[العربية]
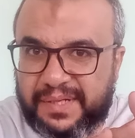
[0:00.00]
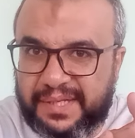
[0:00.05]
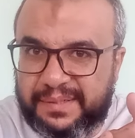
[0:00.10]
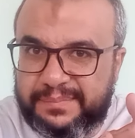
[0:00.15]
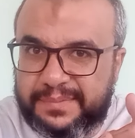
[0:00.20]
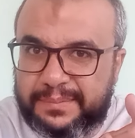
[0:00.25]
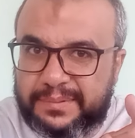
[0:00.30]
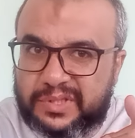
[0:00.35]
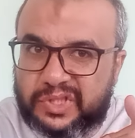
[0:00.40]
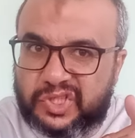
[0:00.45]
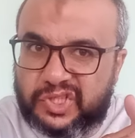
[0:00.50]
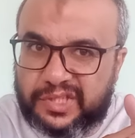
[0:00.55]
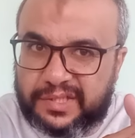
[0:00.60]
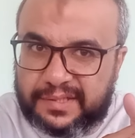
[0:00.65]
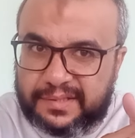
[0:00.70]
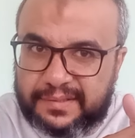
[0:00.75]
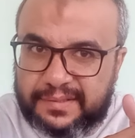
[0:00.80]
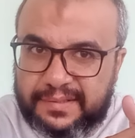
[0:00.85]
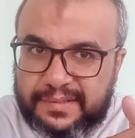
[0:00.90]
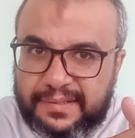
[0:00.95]
العلم
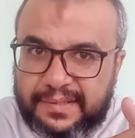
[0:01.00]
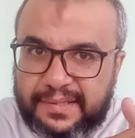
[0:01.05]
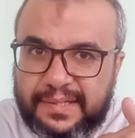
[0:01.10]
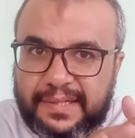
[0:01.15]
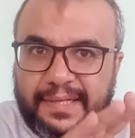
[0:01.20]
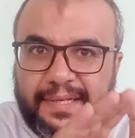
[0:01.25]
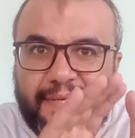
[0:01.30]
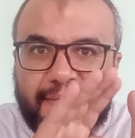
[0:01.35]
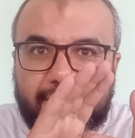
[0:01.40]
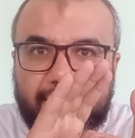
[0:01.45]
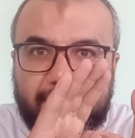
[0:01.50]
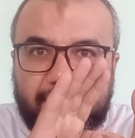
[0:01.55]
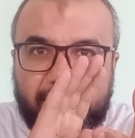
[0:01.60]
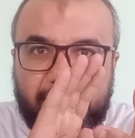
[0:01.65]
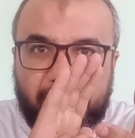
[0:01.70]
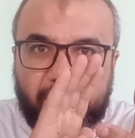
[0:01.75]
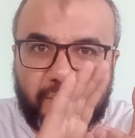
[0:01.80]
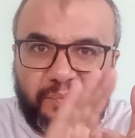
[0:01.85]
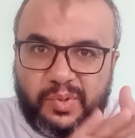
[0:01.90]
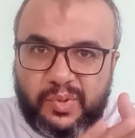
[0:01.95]
بالشيء
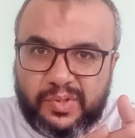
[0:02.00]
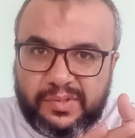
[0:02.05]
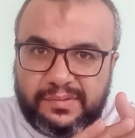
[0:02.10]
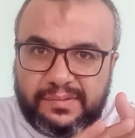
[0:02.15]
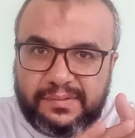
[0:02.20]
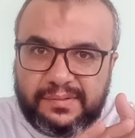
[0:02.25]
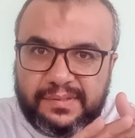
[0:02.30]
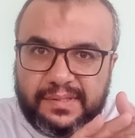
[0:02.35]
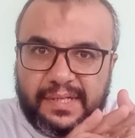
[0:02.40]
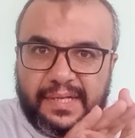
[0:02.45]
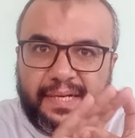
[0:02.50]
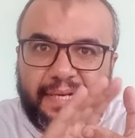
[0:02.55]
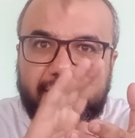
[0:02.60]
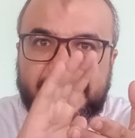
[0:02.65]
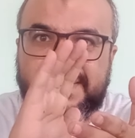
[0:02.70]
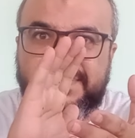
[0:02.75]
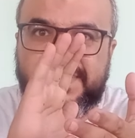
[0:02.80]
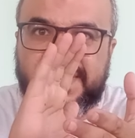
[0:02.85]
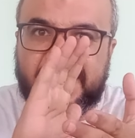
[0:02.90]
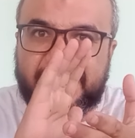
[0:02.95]
هرمون
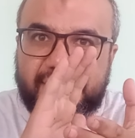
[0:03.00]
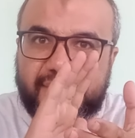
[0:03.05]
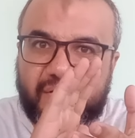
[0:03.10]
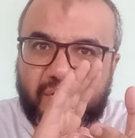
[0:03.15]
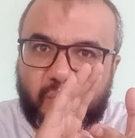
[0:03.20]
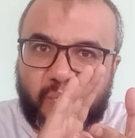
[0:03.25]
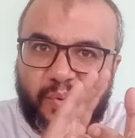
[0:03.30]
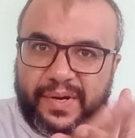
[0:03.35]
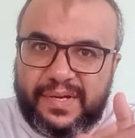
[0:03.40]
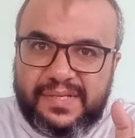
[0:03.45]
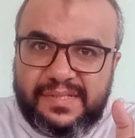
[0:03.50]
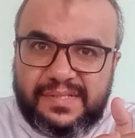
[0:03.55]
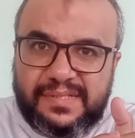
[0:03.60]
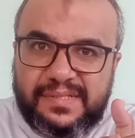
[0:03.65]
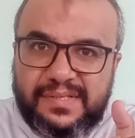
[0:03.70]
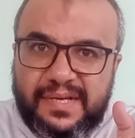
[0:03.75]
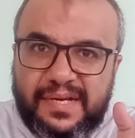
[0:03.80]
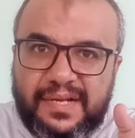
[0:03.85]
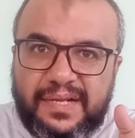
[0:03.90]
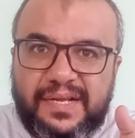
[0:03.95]
لازم تغذيه كويس
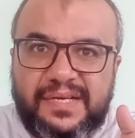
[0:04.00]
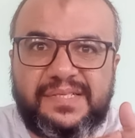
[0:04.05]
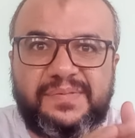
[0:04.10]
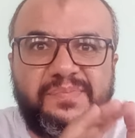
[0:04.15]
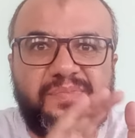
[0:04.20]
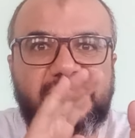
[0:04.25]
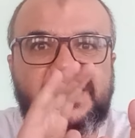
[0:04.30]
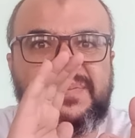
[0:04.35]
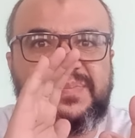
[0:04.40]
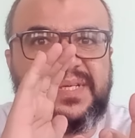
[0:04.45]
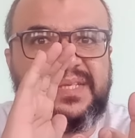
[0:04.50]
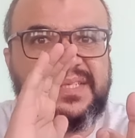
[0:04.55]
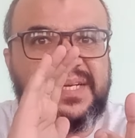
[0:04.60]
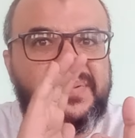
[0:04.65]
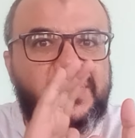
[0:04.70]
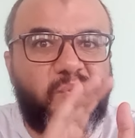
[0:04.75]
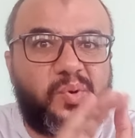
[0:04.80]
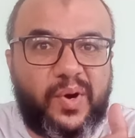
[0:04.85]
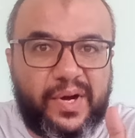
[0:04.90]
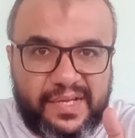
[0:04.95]
لازم نظام
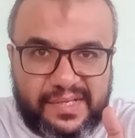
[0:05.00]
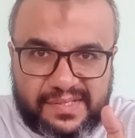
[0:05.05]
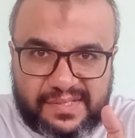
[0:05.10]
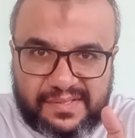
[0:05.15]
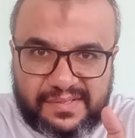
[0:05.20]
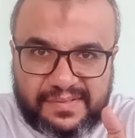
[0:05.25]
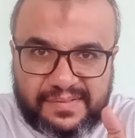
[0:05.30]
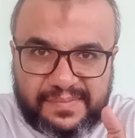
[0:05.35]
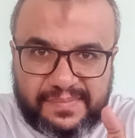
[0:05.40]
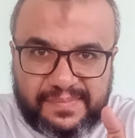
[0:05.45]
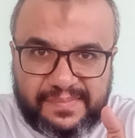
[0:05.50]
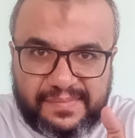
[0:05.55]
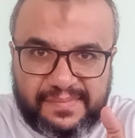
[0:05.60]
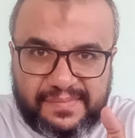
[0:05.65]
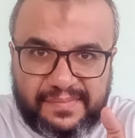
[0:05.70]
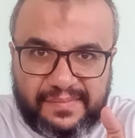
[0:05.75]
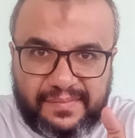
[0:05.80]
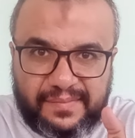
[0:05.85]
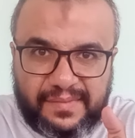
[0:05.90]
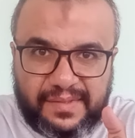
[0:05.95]
تدريب كويس
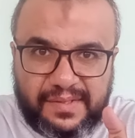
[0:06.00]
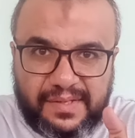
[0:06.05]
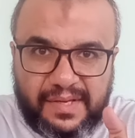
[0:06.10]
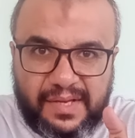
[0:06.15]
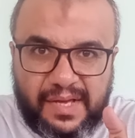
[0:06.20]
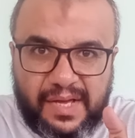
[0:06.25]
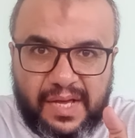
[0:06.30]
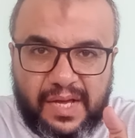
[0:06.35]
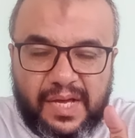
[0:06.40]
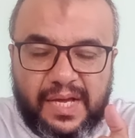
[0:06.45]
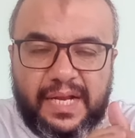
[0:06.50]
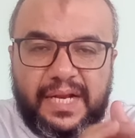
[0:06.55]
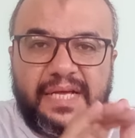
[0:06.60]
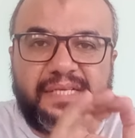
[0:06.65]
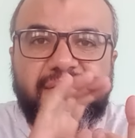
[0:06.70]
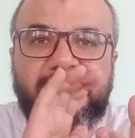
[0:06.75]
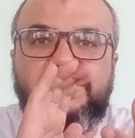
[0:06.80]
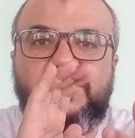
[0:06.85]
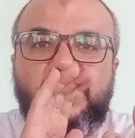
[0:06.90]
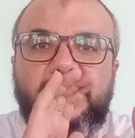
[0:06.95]

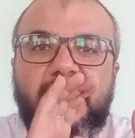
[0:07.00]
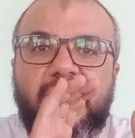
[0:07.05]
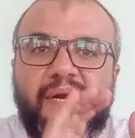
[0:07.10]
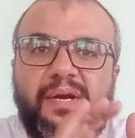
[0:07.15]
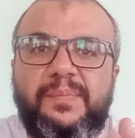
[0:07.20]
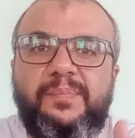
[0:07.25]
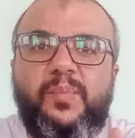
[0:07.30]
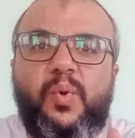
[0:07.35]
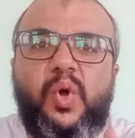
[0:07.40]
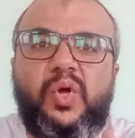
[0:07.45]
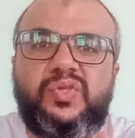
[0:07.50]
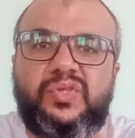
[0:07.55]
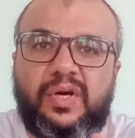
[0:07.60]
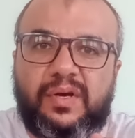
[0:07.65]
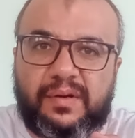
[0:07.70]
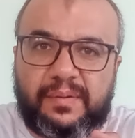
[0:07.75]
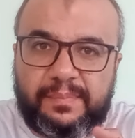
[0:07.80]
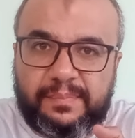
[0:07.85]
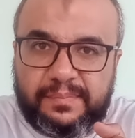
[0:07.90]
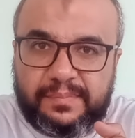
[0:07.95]
لازم مدرب
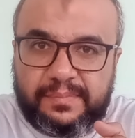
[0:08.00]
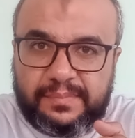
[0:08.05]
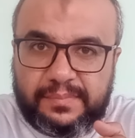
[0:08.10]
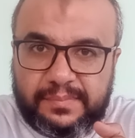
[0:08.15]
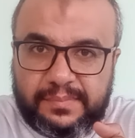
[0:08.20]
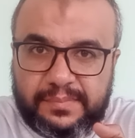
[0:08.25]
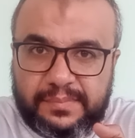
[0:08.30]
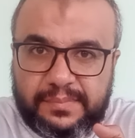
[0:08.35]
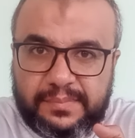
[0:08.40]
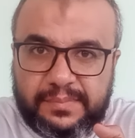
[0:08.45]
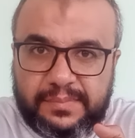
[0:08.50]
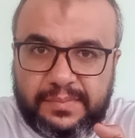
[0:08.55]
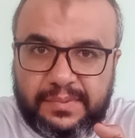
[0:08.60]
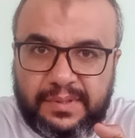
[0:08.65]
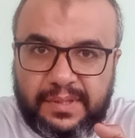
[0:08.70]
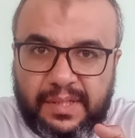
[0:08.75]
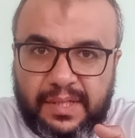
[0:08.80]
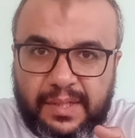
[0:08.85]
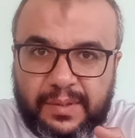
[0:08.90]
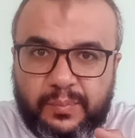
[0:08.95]
محترم
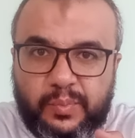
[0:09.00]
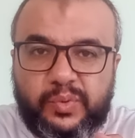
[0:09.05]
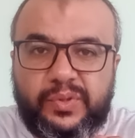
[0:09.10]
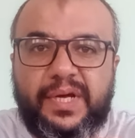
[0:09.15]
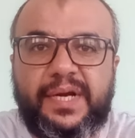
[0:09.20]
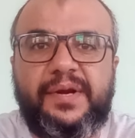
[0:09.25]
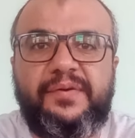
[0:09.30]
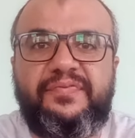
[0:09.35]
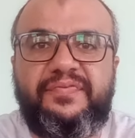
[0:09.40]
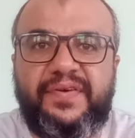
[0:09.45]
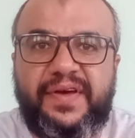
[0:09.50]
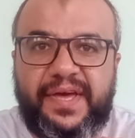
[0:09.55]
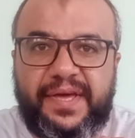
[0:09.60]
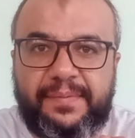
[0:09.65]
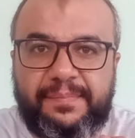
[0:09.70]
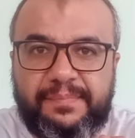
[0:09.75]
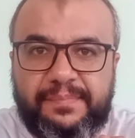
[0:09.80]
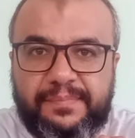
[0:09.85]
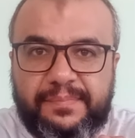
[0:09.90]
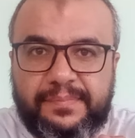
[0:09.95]
مدرب
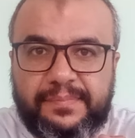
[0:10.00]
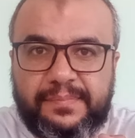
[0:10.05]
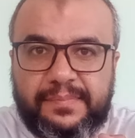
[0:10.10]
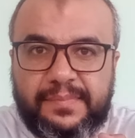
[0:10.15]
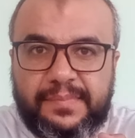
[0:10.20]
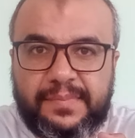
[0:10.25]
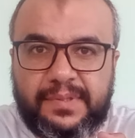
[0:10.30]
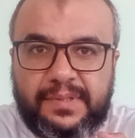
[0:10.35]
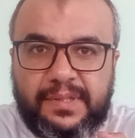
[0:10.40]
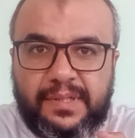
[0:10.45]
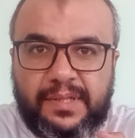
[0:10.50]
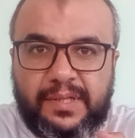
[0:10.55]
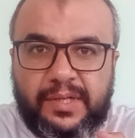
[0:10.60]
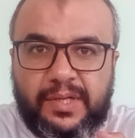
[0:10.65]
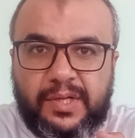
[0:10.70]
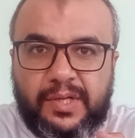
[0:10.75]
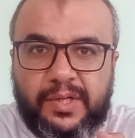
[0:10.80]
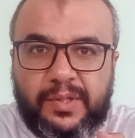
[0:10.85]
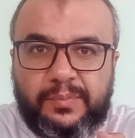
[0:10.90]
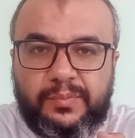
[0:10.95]
فاهم
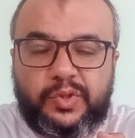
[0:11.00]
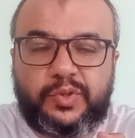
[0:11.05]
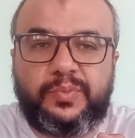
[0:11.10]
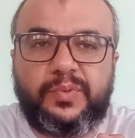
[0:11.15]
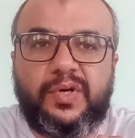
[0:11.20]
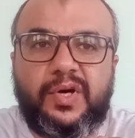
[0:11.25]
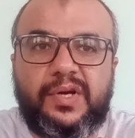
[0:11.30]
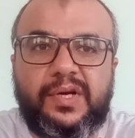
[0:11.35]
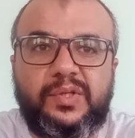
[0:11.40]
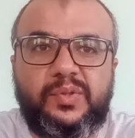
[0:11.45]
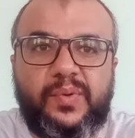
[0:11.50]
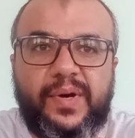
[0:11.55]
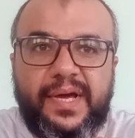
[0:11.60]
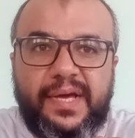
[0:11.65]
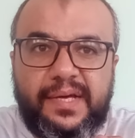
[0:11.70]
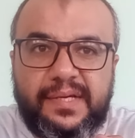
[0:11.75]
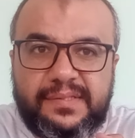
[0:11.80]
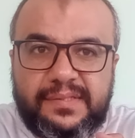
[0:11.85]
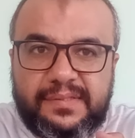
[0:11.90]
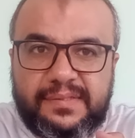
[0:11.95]
مش مجرد
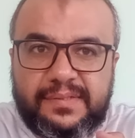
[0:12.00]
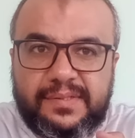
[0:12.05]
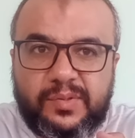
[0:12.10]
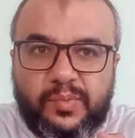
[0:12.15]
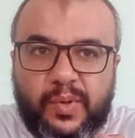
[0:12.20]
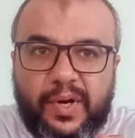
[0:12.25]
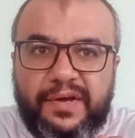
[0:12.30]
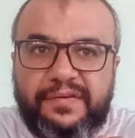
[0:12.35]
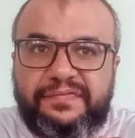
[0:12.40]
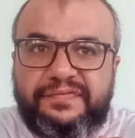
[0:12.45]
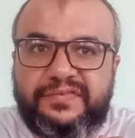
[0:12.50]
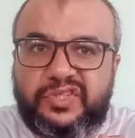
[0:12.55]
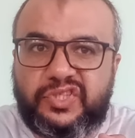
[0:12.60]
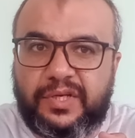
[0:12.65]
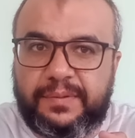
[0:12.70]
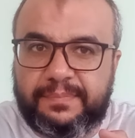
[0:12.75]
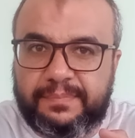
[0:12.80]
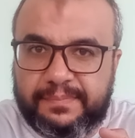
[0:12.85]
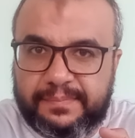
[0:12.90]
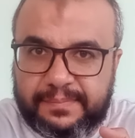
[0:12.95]
واحد واقف في
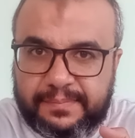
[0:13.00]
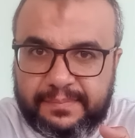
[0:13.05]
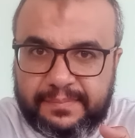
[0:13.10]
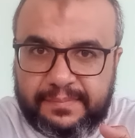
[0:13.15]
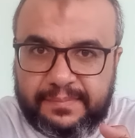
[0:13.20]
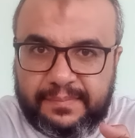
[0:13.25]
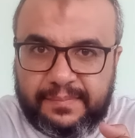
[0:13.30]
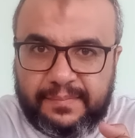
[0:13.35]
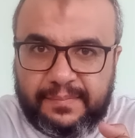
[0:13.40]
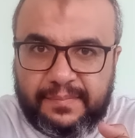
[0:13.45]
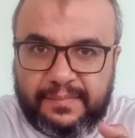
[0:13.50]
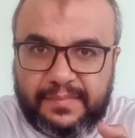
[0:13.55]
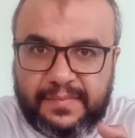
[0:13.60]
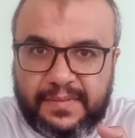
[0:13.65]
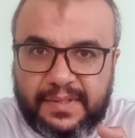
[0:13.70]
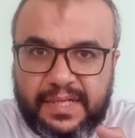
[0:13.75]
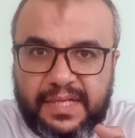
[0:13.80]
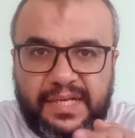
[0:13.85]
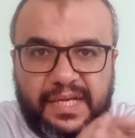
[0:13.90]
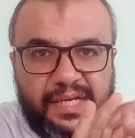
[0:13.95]
جيم
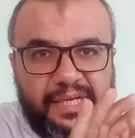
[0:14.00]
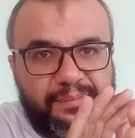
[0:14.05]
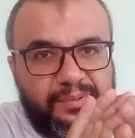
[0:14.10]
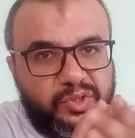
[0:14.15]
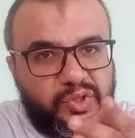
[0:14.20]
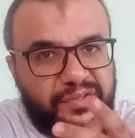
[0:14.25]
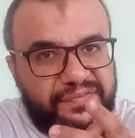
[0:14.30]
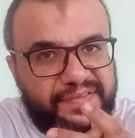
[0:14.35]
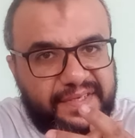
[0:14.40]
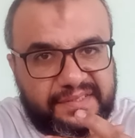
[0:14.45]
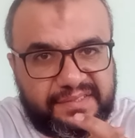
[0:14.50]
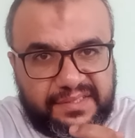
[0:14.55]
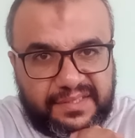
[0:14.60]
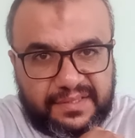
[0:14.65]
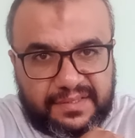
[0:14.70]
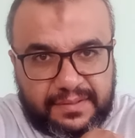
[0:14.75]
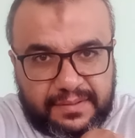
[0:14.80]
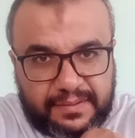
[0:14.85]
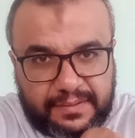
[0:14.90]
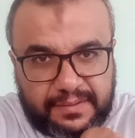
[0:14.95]
لان احنا بنشوفها
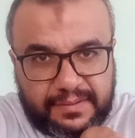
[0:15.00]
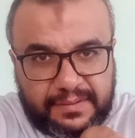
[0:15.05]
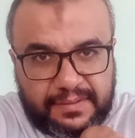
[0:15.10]
كتير